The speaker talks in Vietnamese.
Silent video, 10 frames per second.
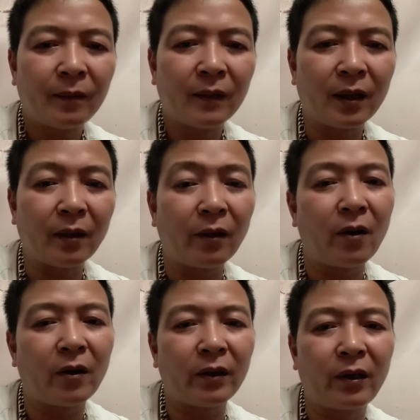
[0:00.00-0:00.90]
để
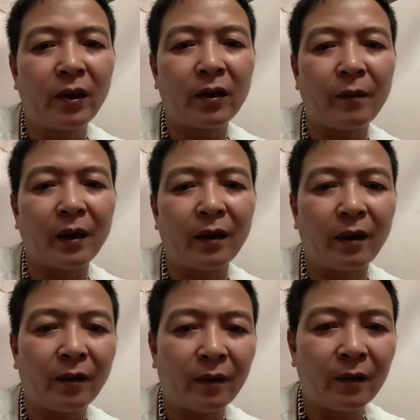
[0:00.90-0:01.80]
đòi chia cái mảnh đất
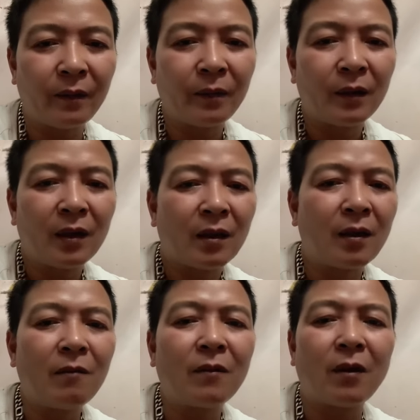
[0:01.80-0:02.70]
đó
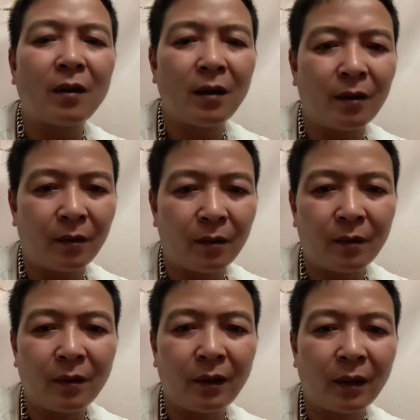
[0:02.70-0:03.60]
không có đâu
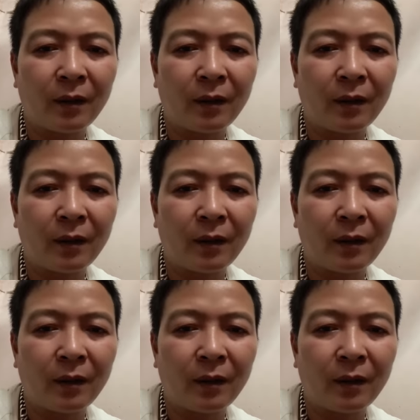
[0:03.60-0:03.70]
nói thật